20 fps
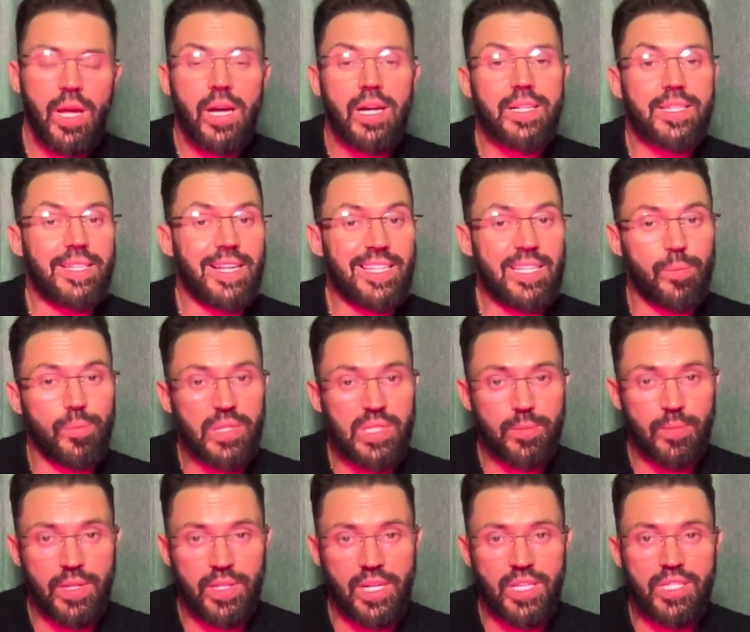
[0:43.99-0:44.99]
Кстати,
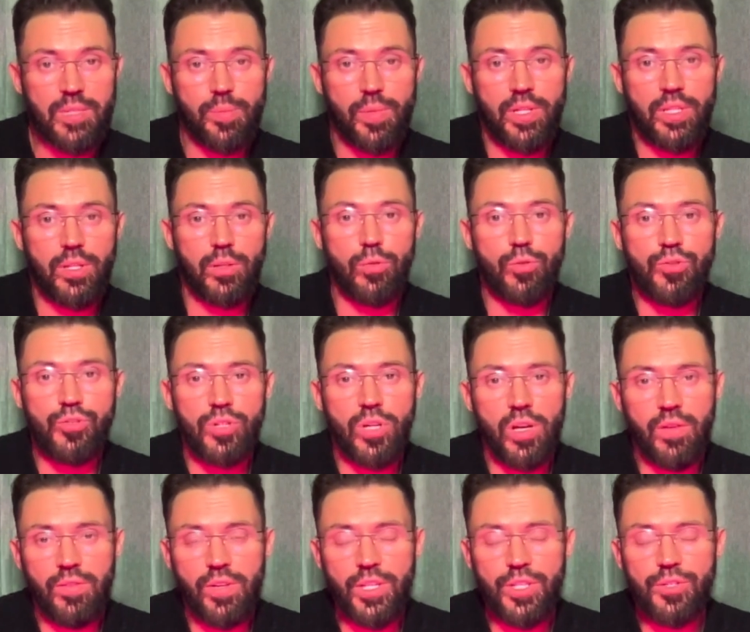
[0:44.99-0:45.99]
посмотрите
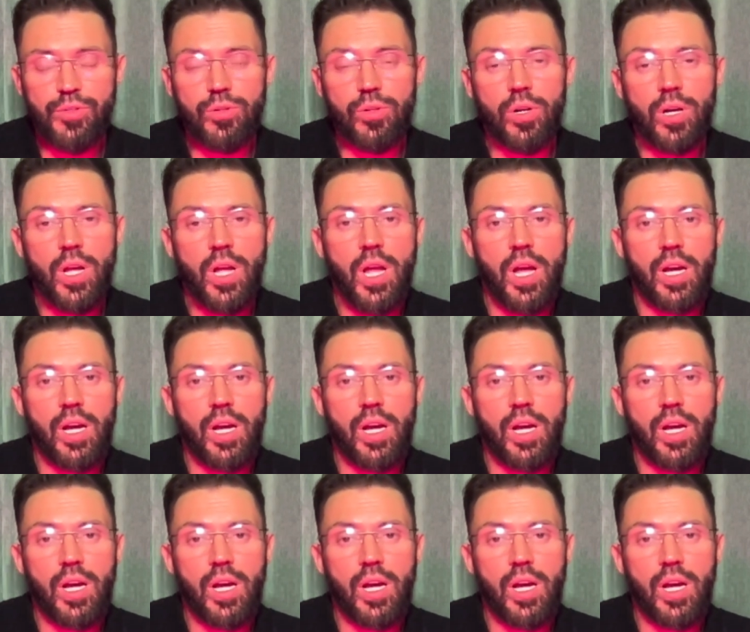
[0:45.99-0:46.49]
предыдущее видео,